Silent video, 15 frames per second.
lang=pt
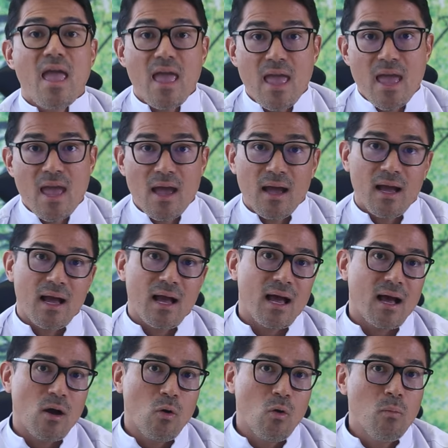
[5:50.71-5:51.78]
e
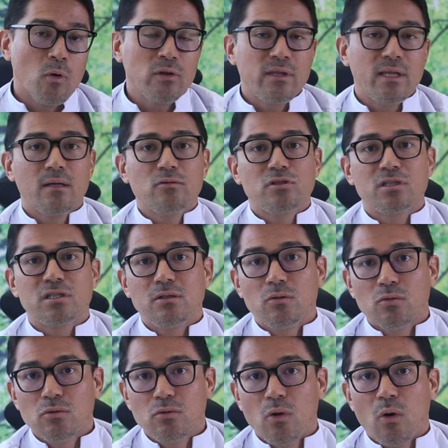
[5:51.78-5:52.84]
o modelo
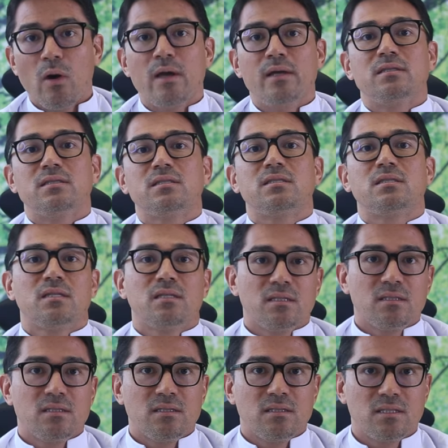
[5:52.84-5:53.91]
5-2,
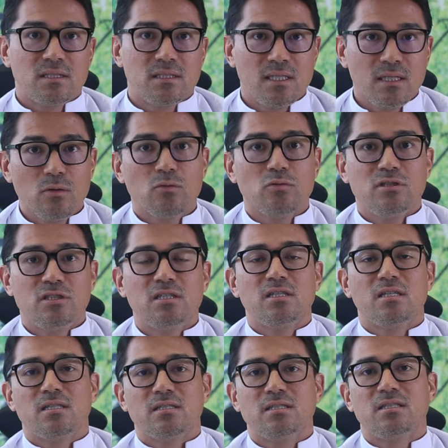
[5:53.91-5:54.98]
5
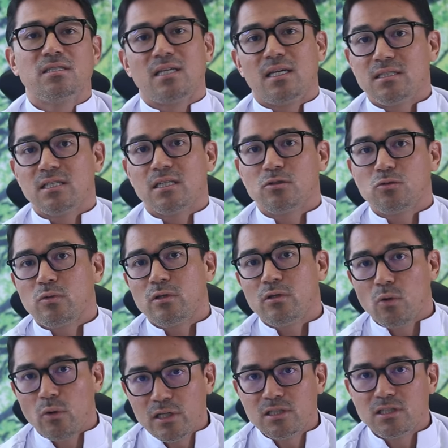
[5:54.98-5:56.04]
dias sem jejum e
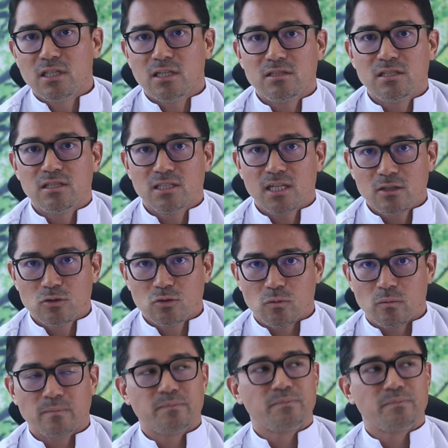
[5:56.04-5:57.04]
2 dias de jejum.